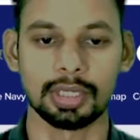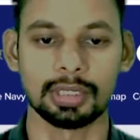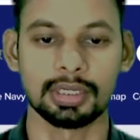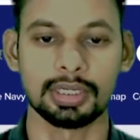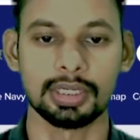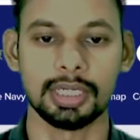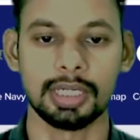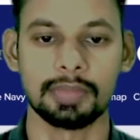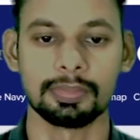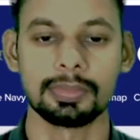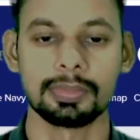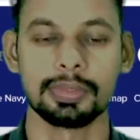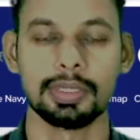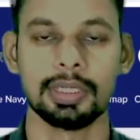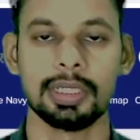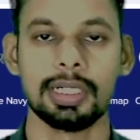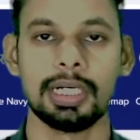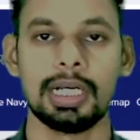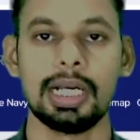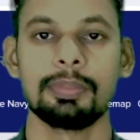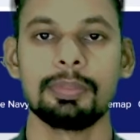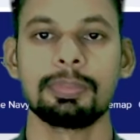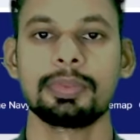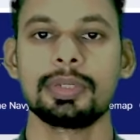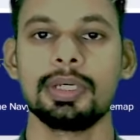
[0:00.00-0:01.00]
है आपका
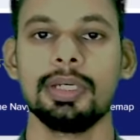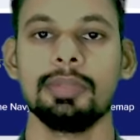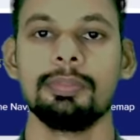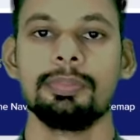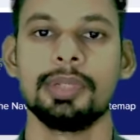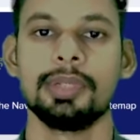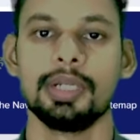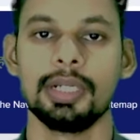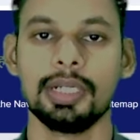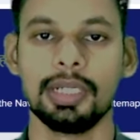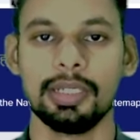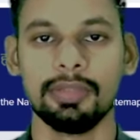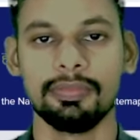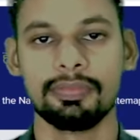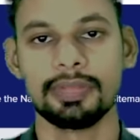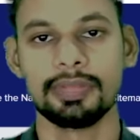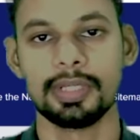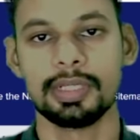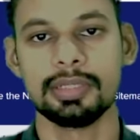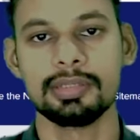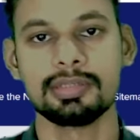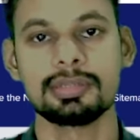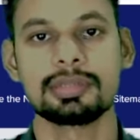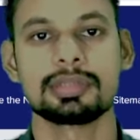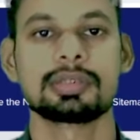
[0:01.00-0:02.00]
आपके अपने
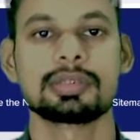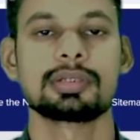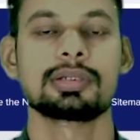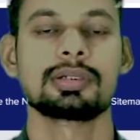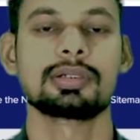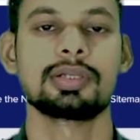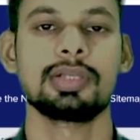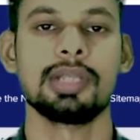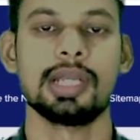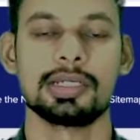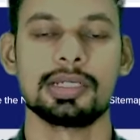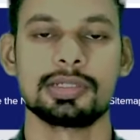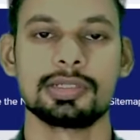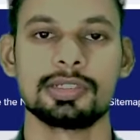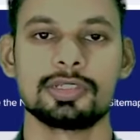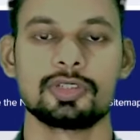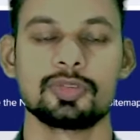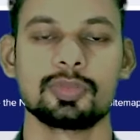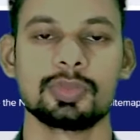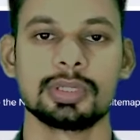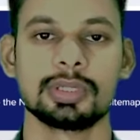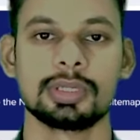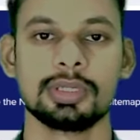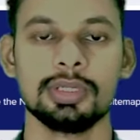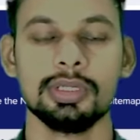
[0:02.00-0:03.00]
डिफेंस क्लासेस
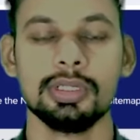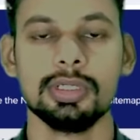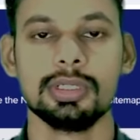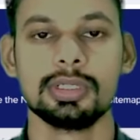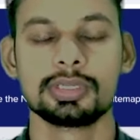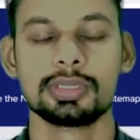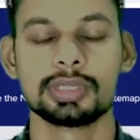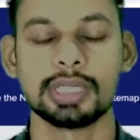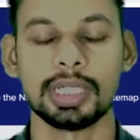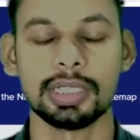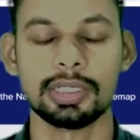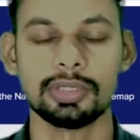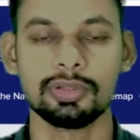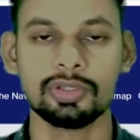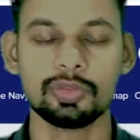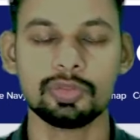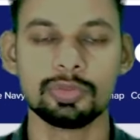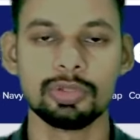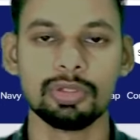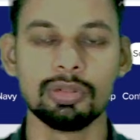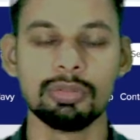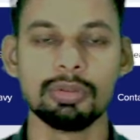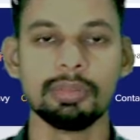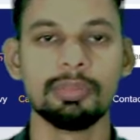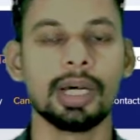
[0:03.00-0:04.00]
पर साथियों इस
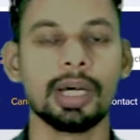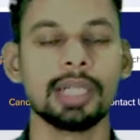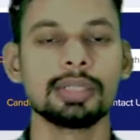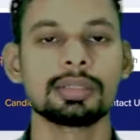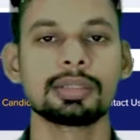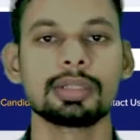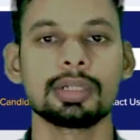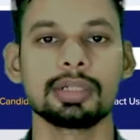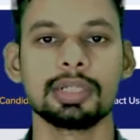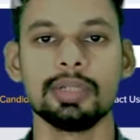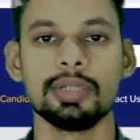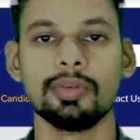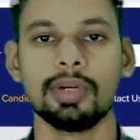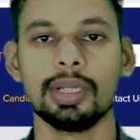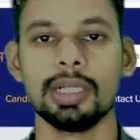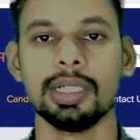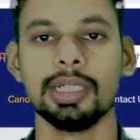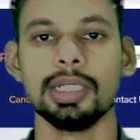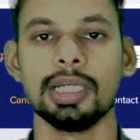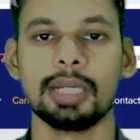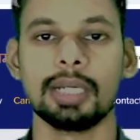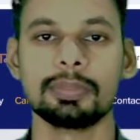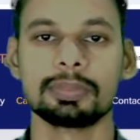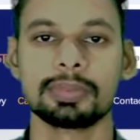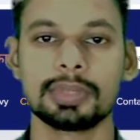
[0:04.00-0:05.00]
वीडियो में बात करने वाले
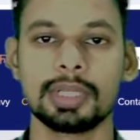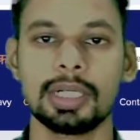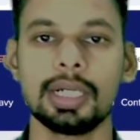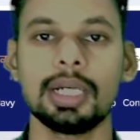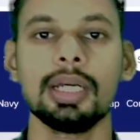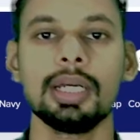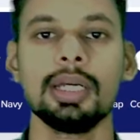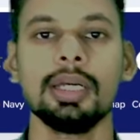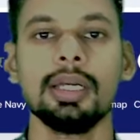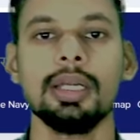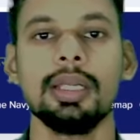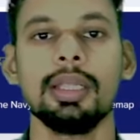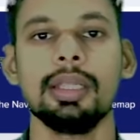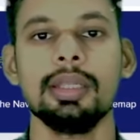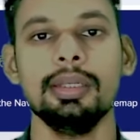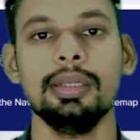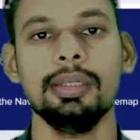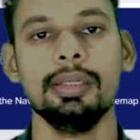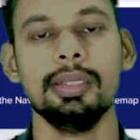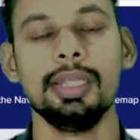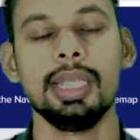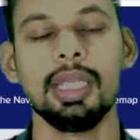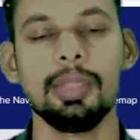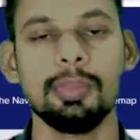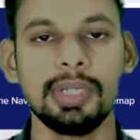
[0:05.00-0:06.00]
हैं आपका
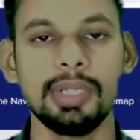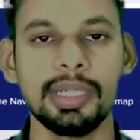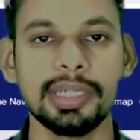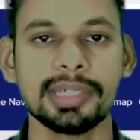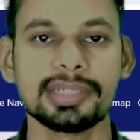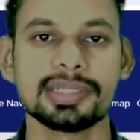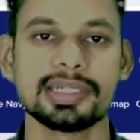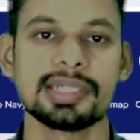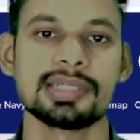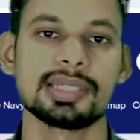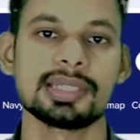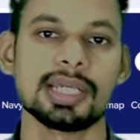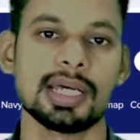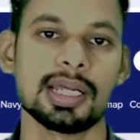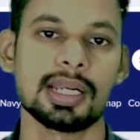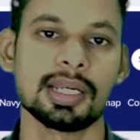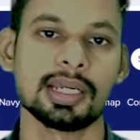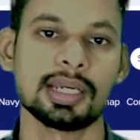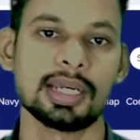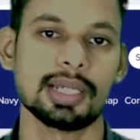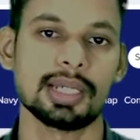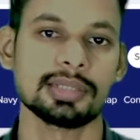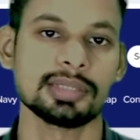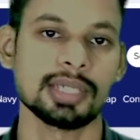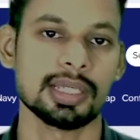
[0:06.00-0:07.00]
नेवी एसएसआर
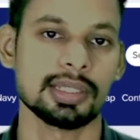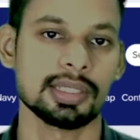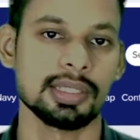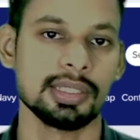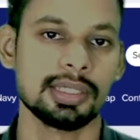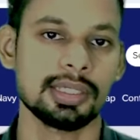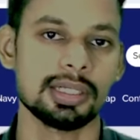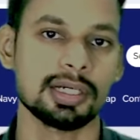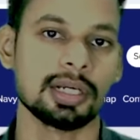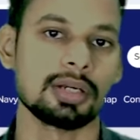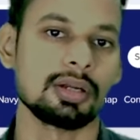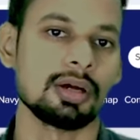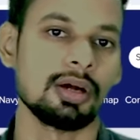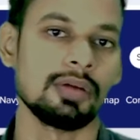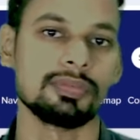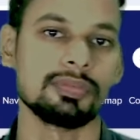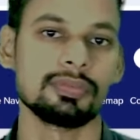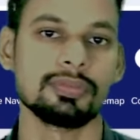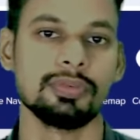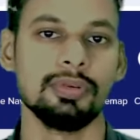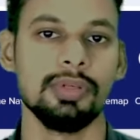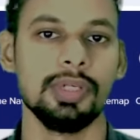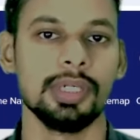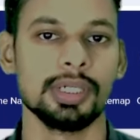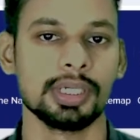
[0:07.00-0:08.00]
का साथी कट ऑफ
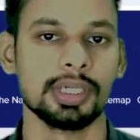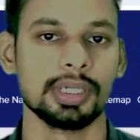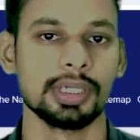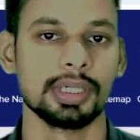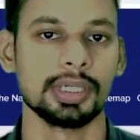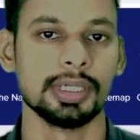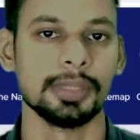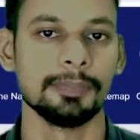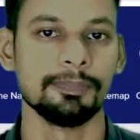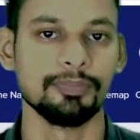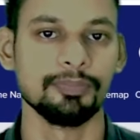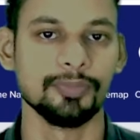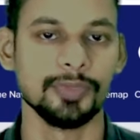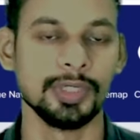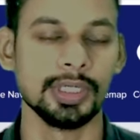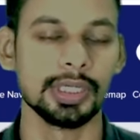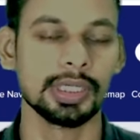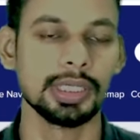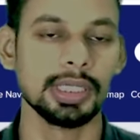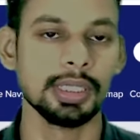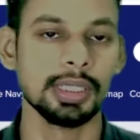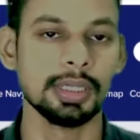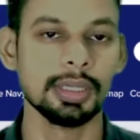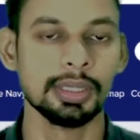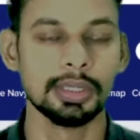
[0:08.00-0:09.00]
को लेकर के
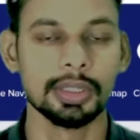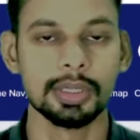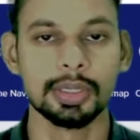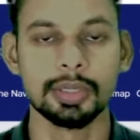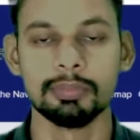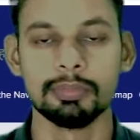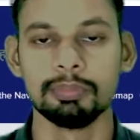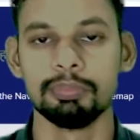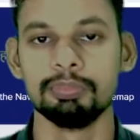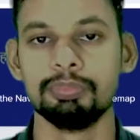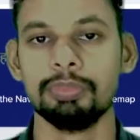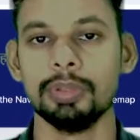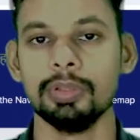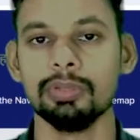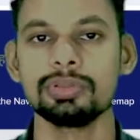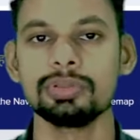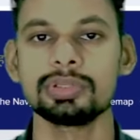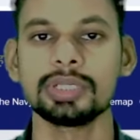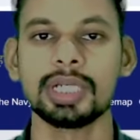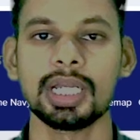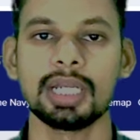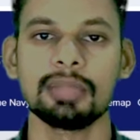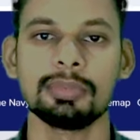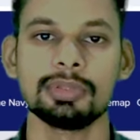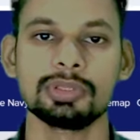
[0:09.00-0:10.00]
देखिए बहुत
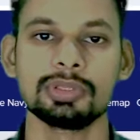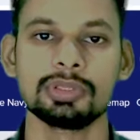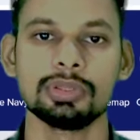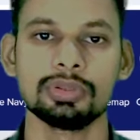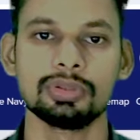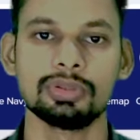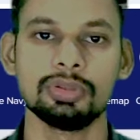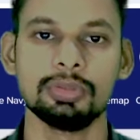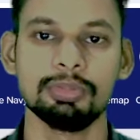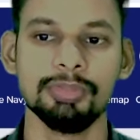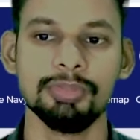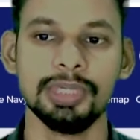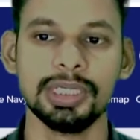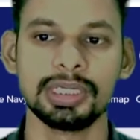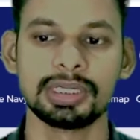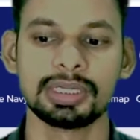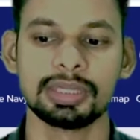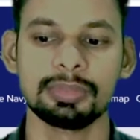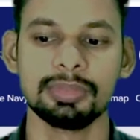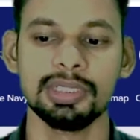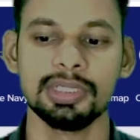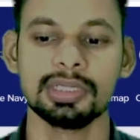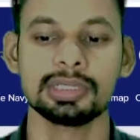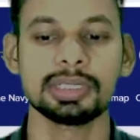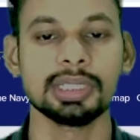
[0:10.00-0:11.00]
सारे बच्चों को
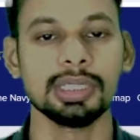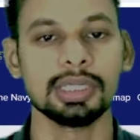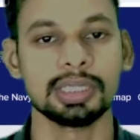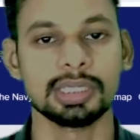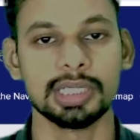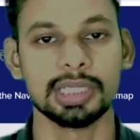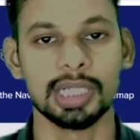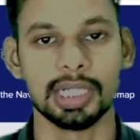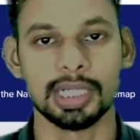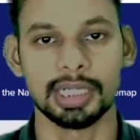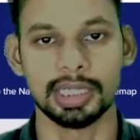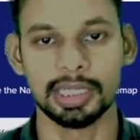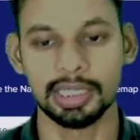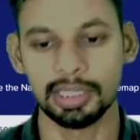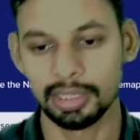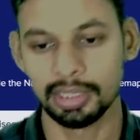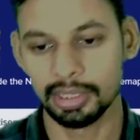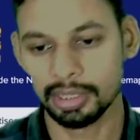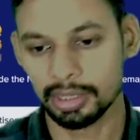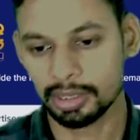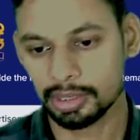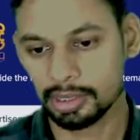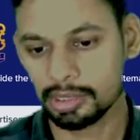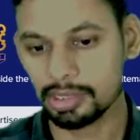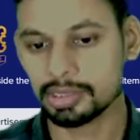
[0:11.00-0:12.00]
बेसब्री से इंतजार है
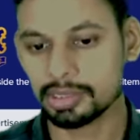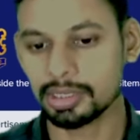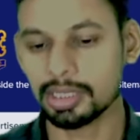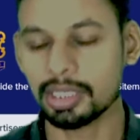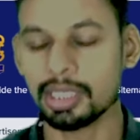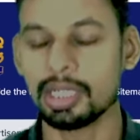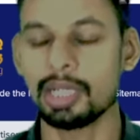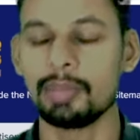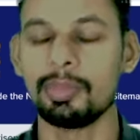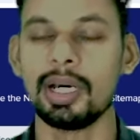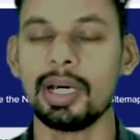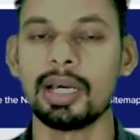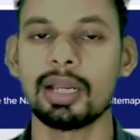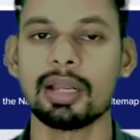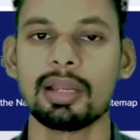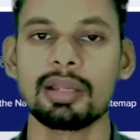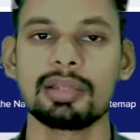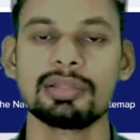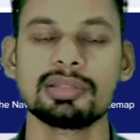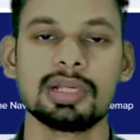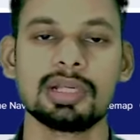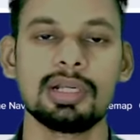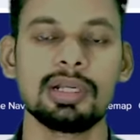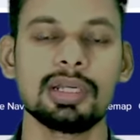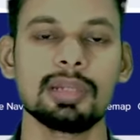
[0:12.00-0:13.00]
कि सर हमारा
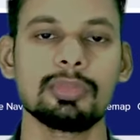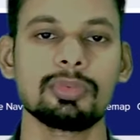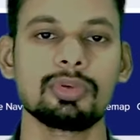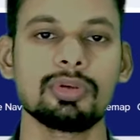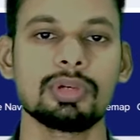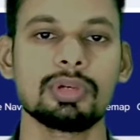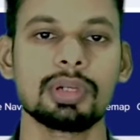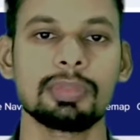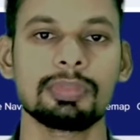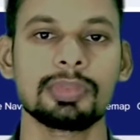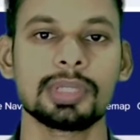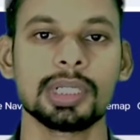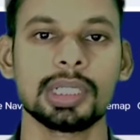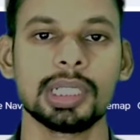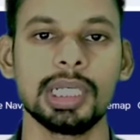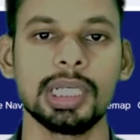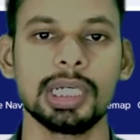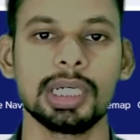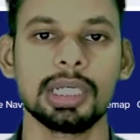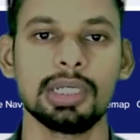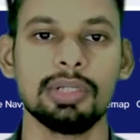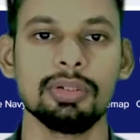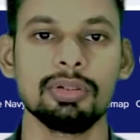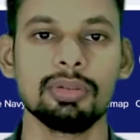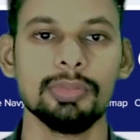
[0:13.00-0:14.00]
रिजल्ट हमको कब तक
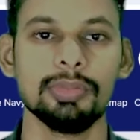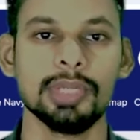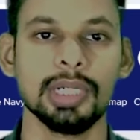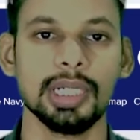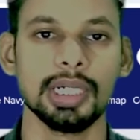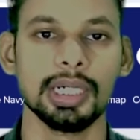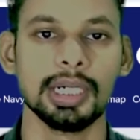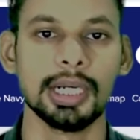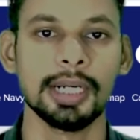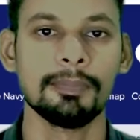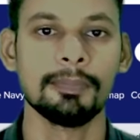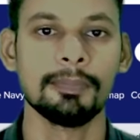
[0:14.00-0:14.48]
देखने को मिलेगा